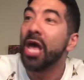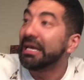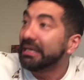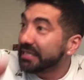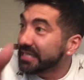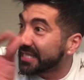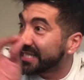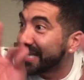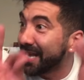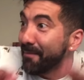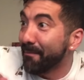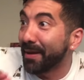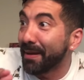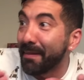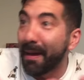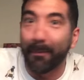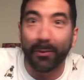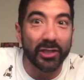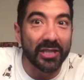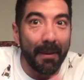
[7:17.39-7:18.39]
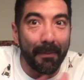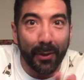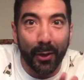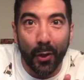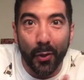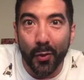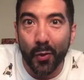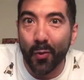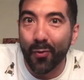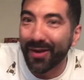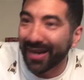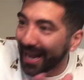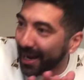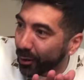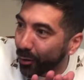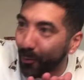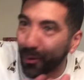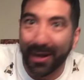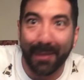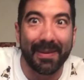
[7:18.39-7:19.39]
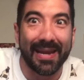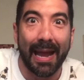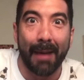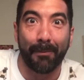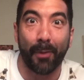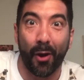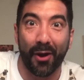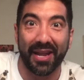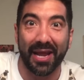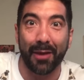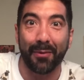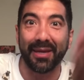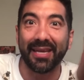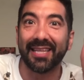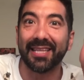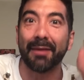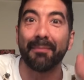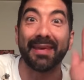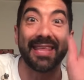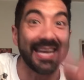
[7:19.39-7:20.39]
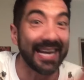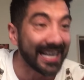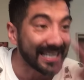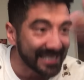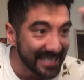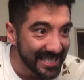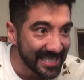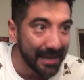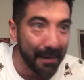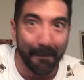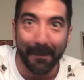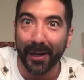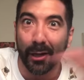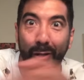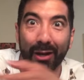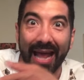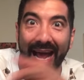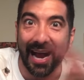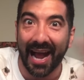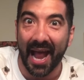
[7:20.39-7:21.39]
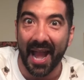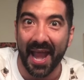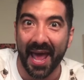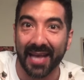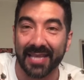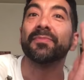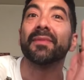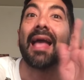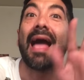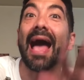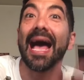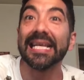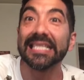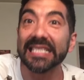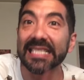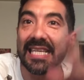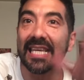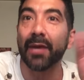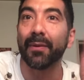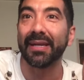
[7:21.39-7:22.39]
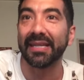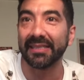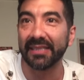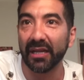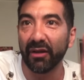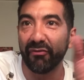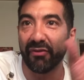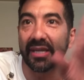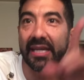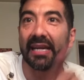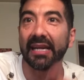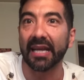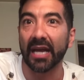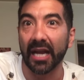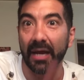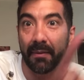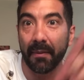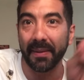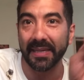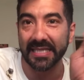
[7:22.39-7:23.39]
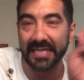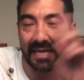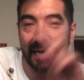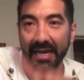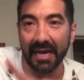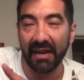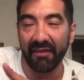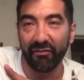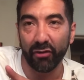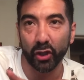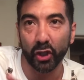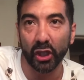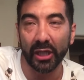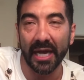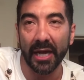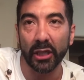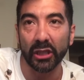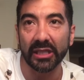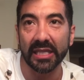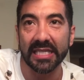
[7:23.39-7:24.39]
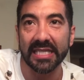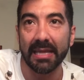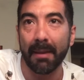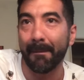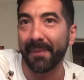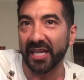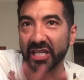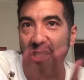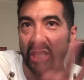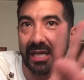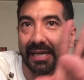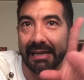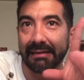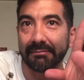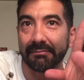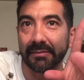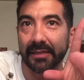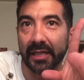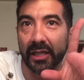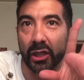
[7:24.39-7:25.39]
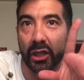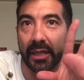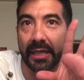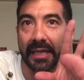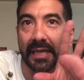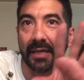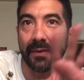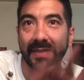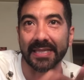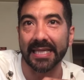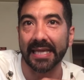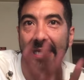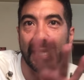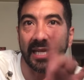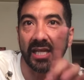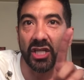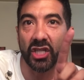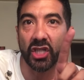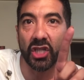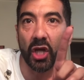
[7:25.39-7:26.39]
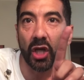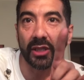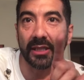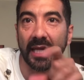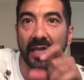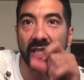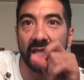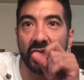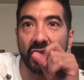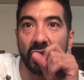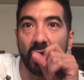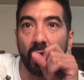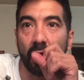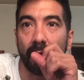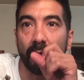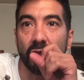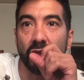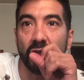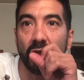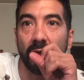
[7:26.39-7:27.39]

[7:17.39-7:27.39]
Siempre me apoya, pero nunca como que me la pone, ¿viste? Me deja así siempre con las ganas. Así que Valentina Ferrer, que ahora va a aparecer acá la foto de la noticia impresionante, no creer, vas a quedar en shock, tan en shock como yo.